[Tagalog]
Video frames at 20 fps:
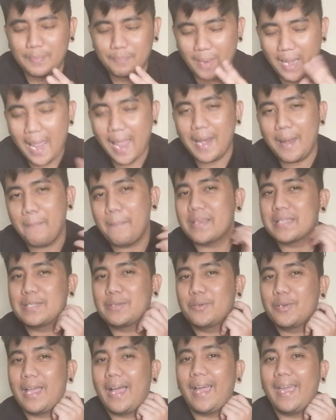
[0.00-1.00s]
palalampasin
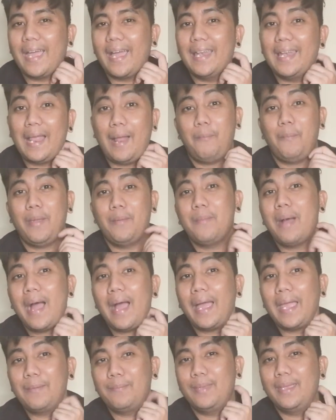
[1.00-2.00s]
ko na kaya lang may
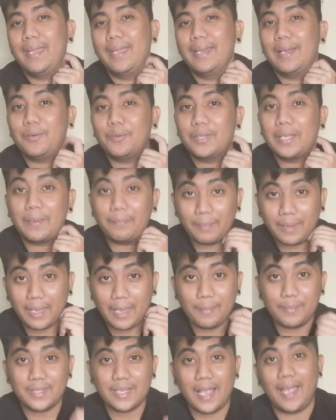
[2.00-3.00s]
mga kaibigan ako
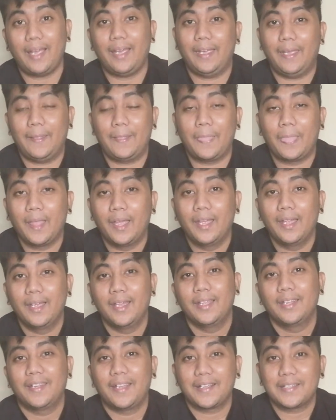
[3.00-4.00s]
nag-PM sa akin,
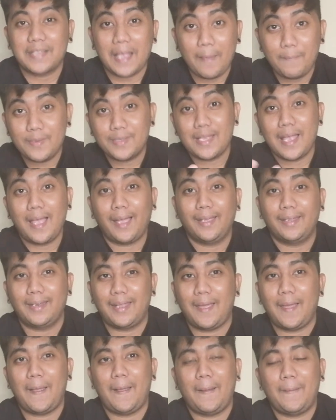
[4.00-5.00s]
nagsabi sa akin
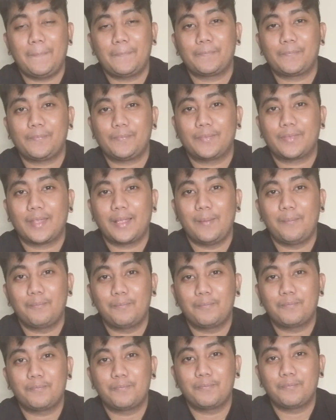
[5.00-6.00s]
na
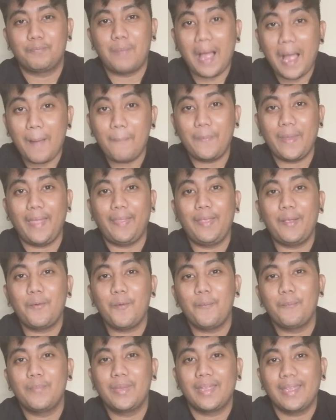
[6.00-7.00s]
baka pwede
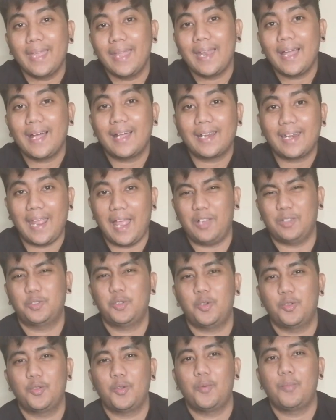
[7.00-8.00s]
kong bigyan ng
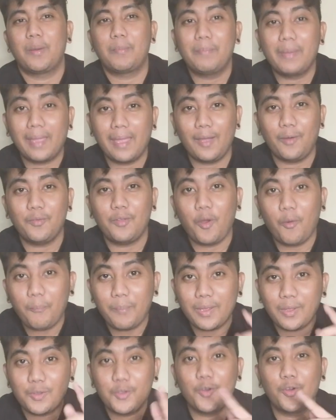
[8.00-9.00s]
reaksyon o magbigay ako ng
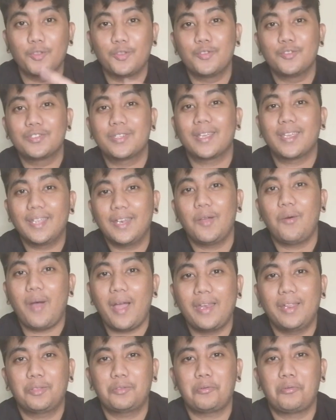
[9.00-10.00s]
opinion dun sa ginawa
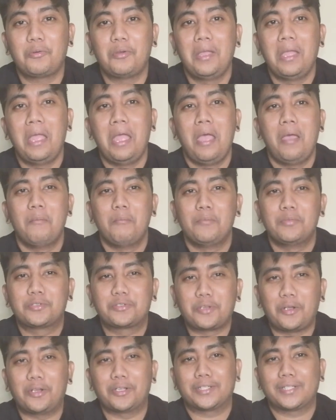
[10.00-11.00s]
nitong
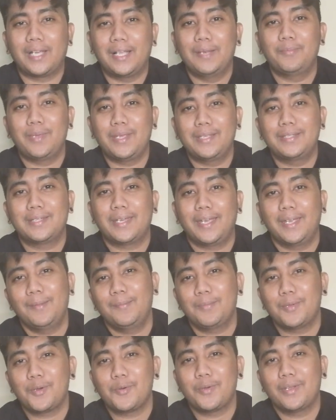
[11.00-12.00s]
social media
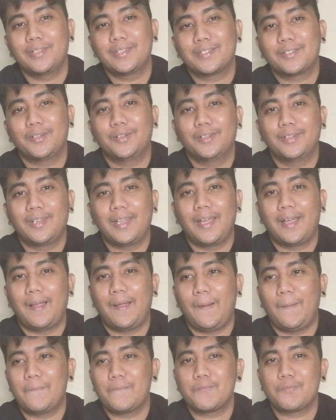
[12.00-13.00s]
influencer
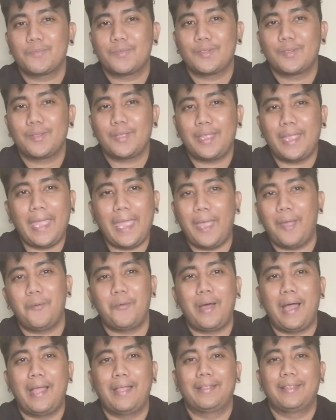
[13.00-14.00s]
na
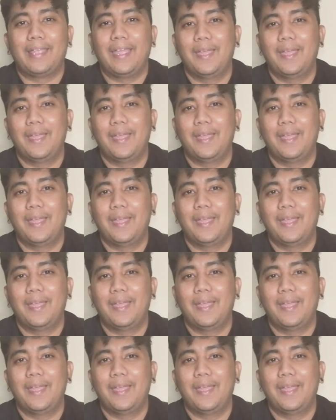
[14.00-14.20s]
ewan,